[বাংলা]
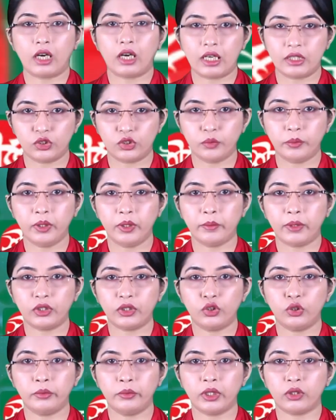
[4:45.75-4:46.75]
কারচুপির
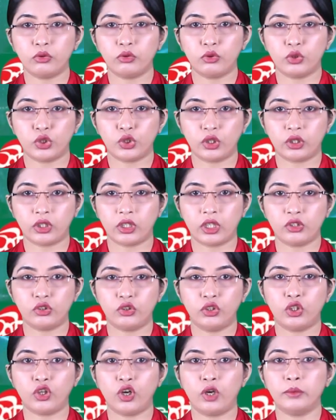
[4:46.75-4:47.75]
মাধ্যমে কোনো সরকার
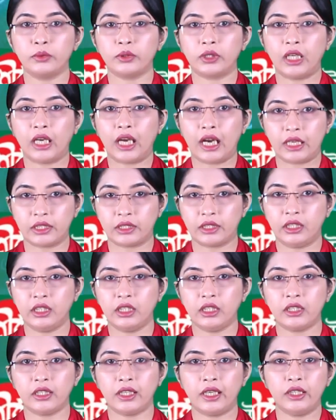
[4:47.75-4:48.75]
যদি ক্ষমতায় আসে
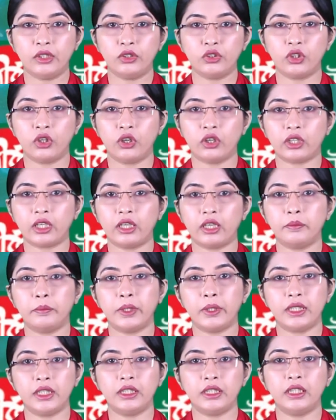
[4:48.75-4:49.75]
সেই সরকার
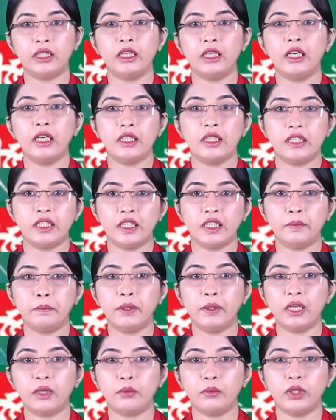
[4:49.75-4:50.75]
বেশি দিন
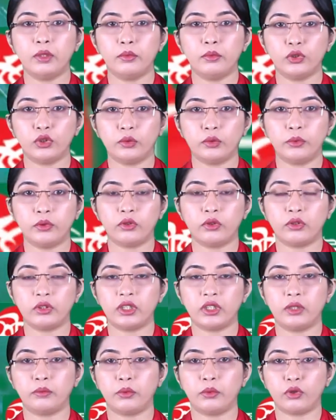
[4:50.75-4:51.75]
টিকবে না বলে মন্তব্য
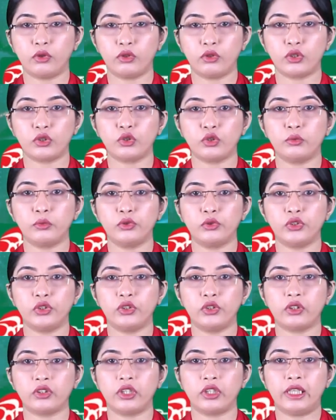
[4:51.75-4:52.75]
করেছেন পররাষ্ট্রমন্ত্রী
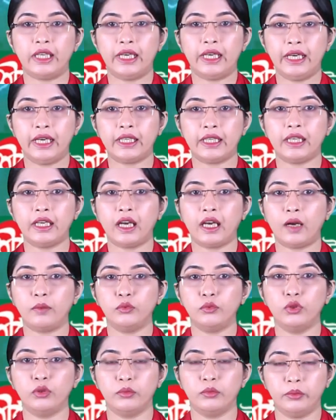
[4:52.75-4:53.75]
ডক্টর এ কে
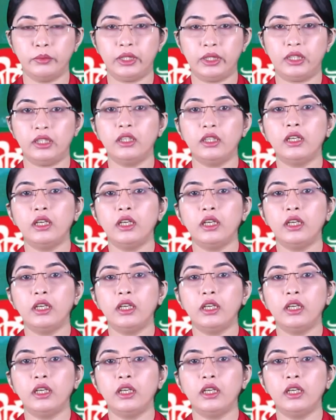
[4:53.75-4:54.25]
আব্দুল মোমেন